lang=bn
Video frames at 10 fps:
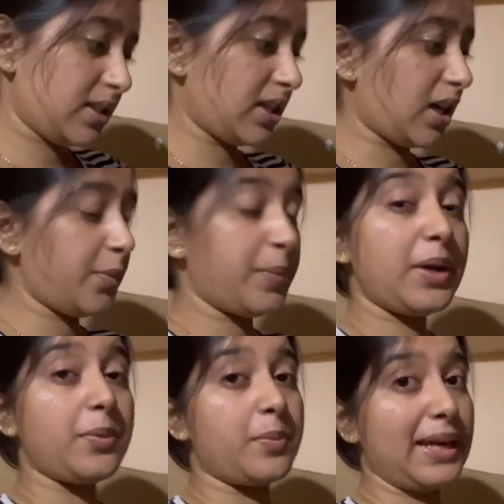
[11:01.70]

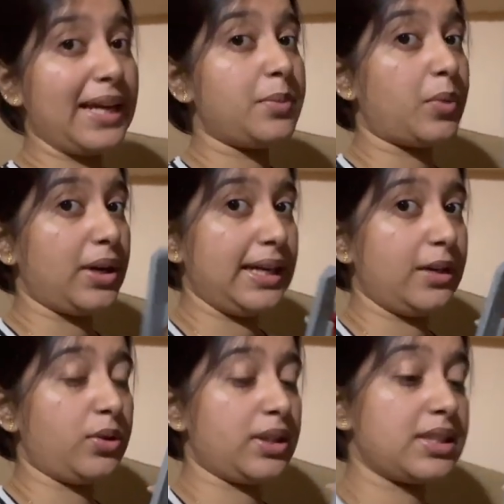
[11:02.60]
সার্ফের ব্লেড বলে
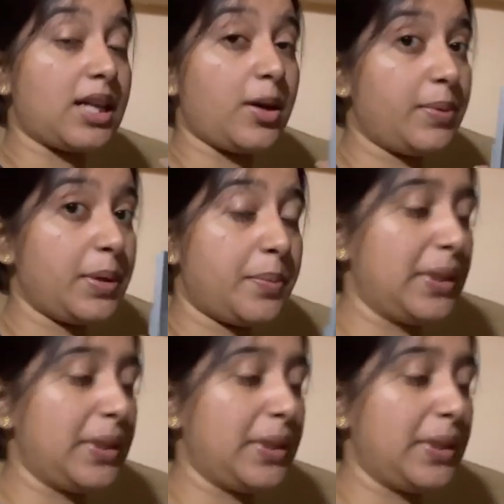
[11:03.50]
এগুলোকে সার্ফের